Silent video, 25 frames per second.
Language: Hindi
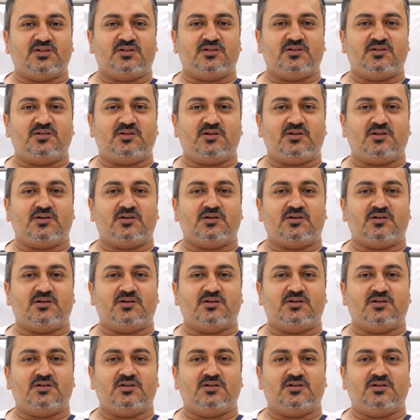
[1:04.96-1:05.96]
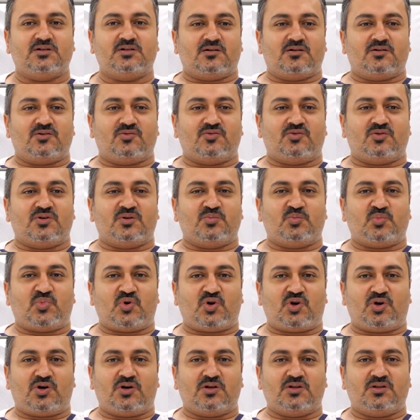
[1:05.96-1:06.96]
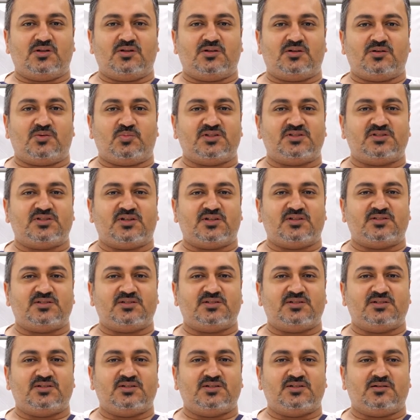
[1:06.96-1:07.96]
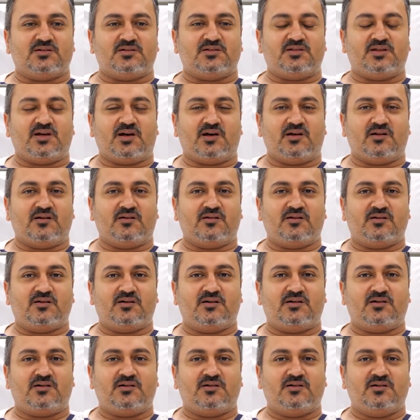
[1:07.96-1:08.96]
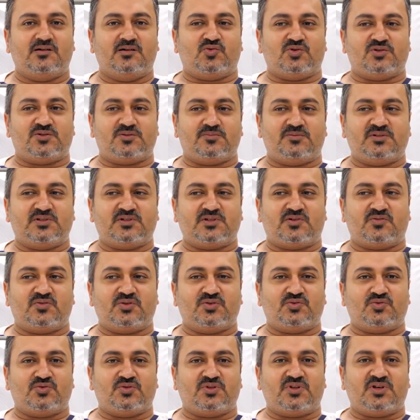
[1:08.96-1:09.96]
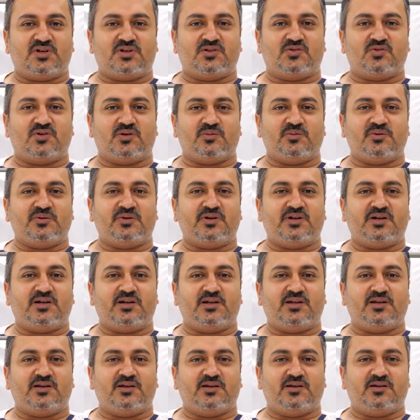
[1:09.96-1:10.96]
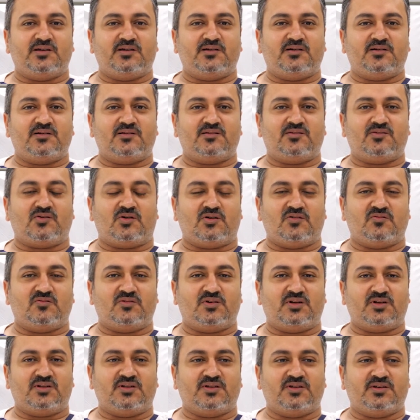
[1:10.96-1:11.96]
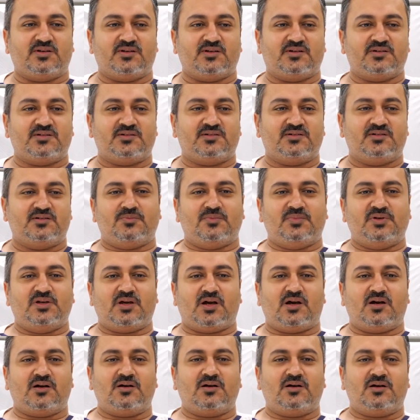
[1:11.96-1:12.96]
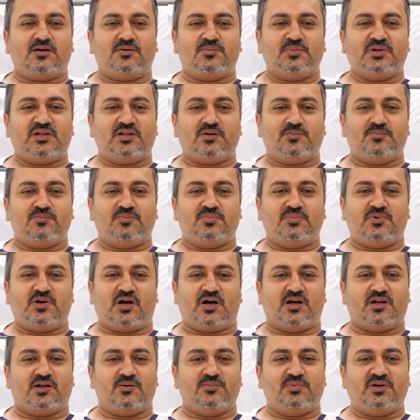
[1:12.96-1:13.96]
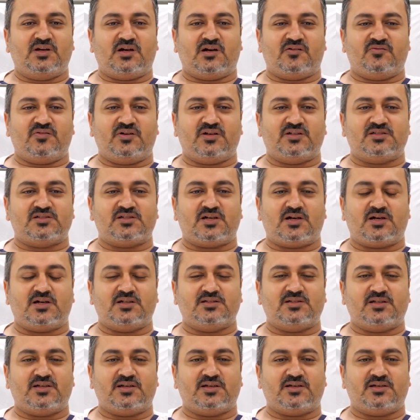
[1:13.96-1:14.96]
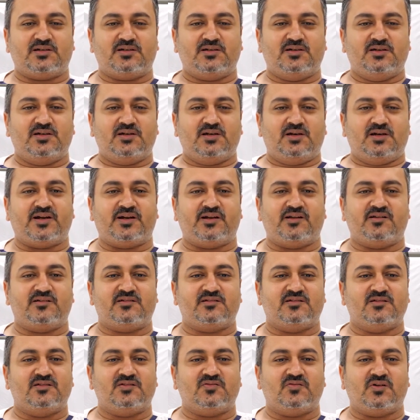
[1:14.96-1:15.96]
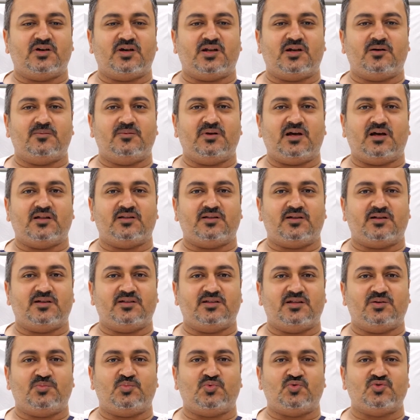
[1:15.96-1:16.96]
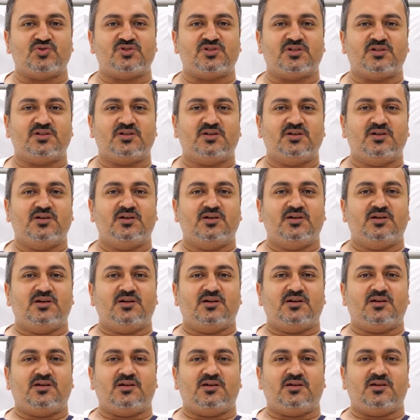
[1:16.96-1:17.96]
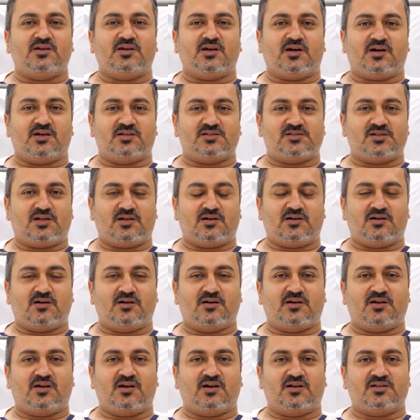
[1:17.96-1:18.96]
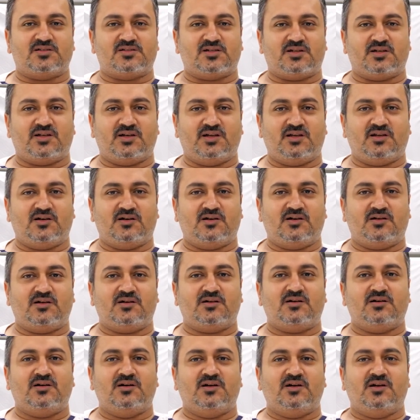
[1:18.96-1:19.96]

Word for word: दिन उन्होंने बहुत अच्छा से ध्यान रखा कुछ भी ज़रूरत होती है तो इमीडिएटली सॉल्व करते हैं यहाँ का मतलब खाना भी काफ़ी अच्छा आता है डाइटिशन्स वगैरह भी आते रहते हैं पूछने कि क्या अच्छा लगा क्या अच्छा नहीं लगा